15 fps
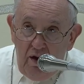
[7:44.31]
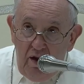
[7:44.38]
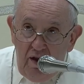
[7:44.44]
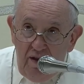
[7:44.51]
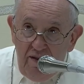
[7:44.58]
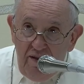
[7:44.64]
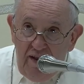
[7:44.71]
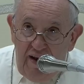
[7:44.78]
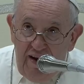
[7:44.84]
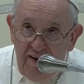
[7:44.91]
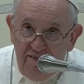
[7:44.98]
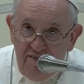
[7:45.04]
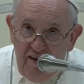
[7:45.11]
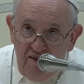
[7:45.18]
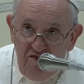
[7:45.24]
nhưng nó cũng
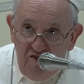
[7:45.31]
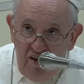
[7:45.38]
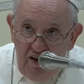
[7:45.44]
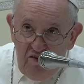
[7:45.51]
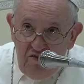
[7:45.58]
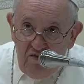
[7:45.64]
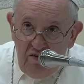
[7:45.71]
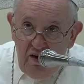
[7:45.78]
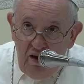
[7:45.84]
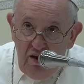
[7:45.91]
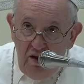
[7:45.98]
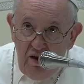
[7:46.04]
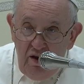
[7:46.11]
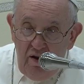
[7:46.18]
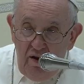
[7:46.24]
là bước nhảy khép
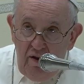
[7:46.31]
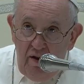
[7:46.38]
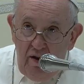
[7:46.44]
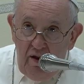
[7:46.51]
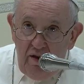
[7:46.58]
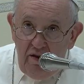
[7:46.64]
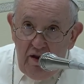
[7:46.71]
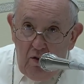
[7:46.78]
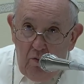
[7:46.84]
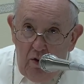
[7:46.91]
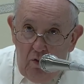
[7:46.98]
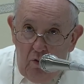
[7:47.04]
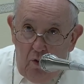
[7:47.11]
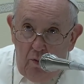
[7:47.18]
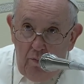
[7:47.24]
lại thời gian bất
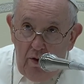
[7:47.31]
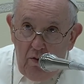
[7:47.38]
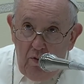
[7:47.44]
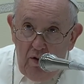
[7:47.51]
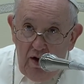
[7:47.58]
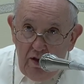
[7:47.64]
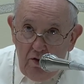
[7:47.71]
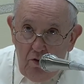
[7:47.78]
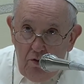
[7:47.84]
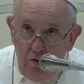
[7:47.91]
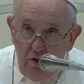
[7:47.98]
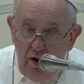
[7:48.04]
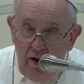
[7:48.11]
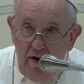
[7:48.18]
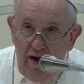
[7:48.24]
định và không còn
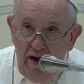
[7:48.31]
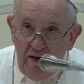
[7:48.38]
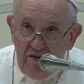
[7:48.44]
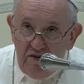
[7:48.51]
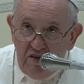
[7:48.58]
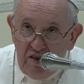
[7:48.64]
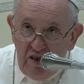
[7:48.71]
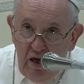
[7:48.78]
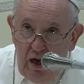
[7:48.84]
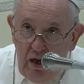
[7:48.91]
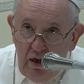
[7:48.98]
cần đến đồng hồ.